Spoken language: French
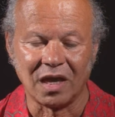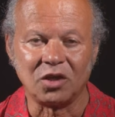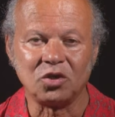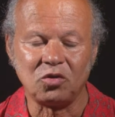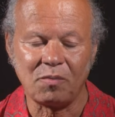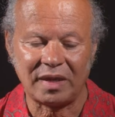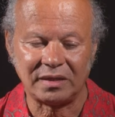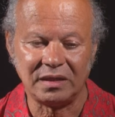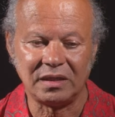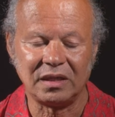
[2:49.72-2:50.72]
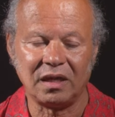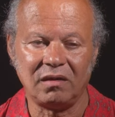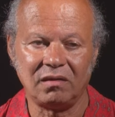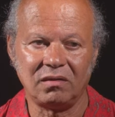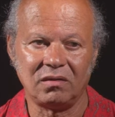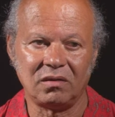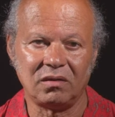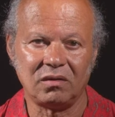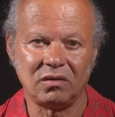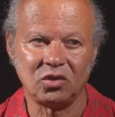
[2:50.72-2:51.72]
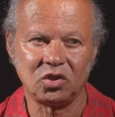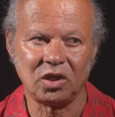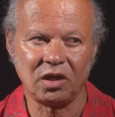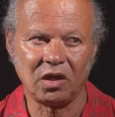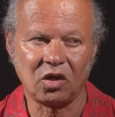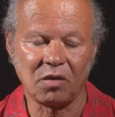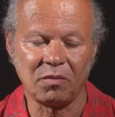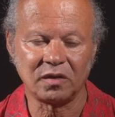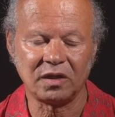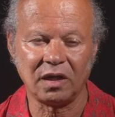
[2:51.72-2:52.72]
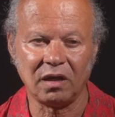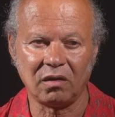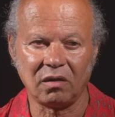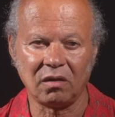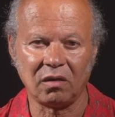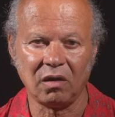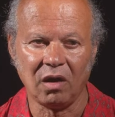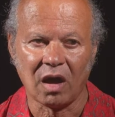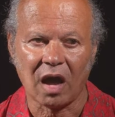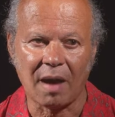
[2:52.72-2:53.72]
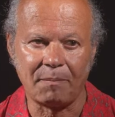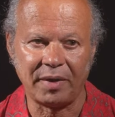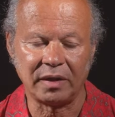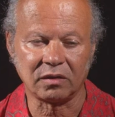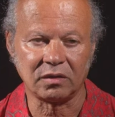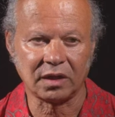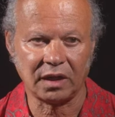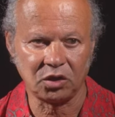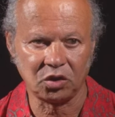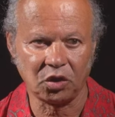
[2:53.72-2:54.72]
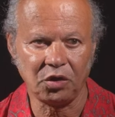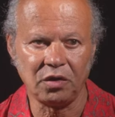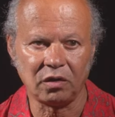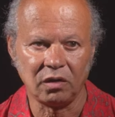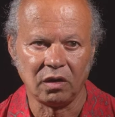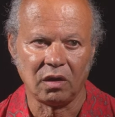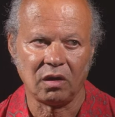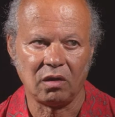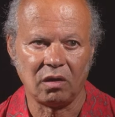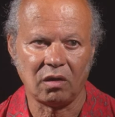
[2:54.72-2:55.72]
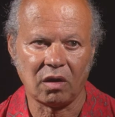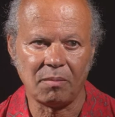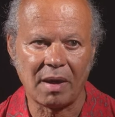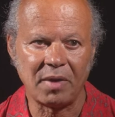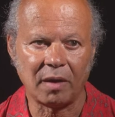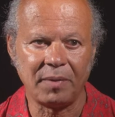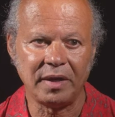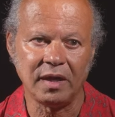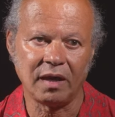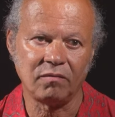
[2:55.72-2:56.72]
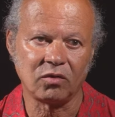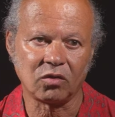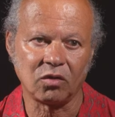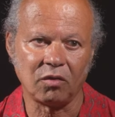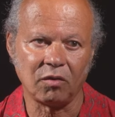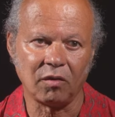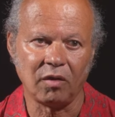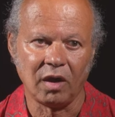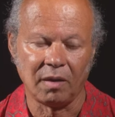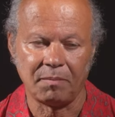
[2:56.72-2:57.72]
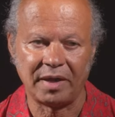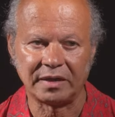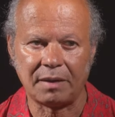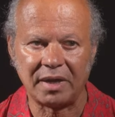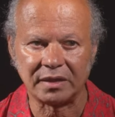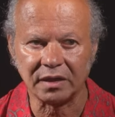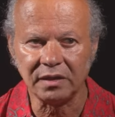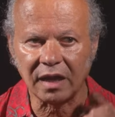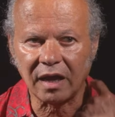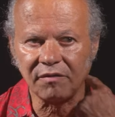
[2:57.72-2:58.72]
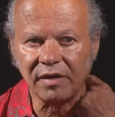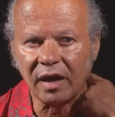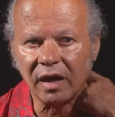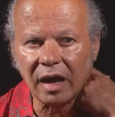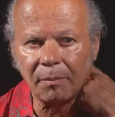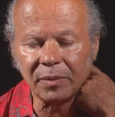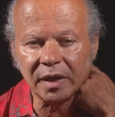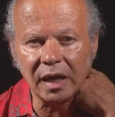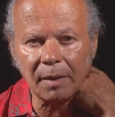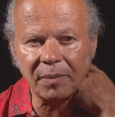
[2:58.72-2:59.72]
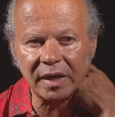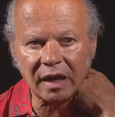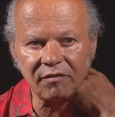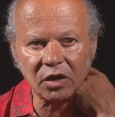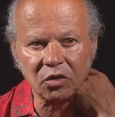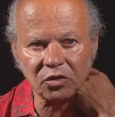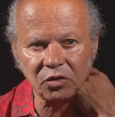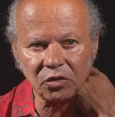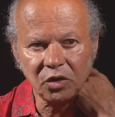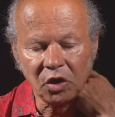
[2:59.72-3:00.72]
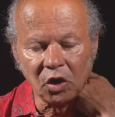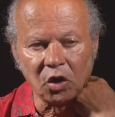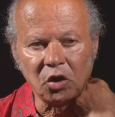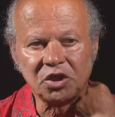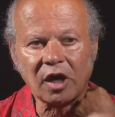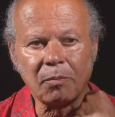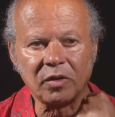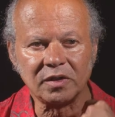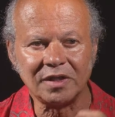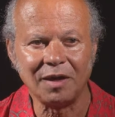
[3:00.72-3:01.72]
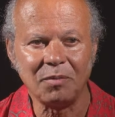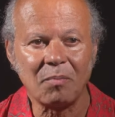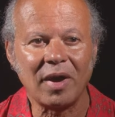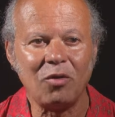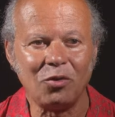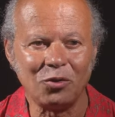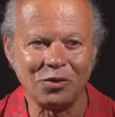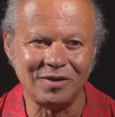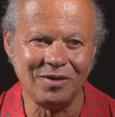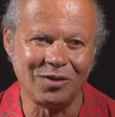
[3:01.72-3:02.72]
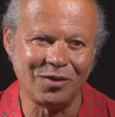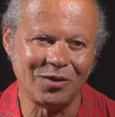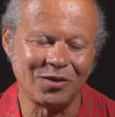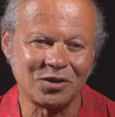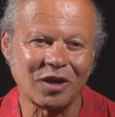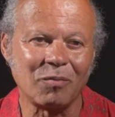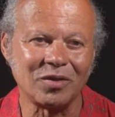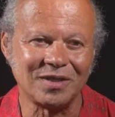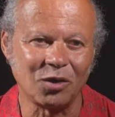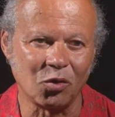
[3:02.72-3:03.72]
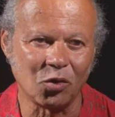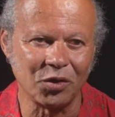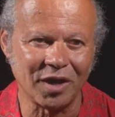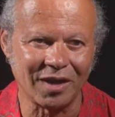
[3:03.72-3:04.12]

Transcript: Je suis plasticien. j'ai commencé à peindre très jeune. Euh, ma mère peignait, donc peintre euh, peintre amatrice. Elle avait appris à peindre avec un, charpentier, mais pas le, charpentier qu'on connaît,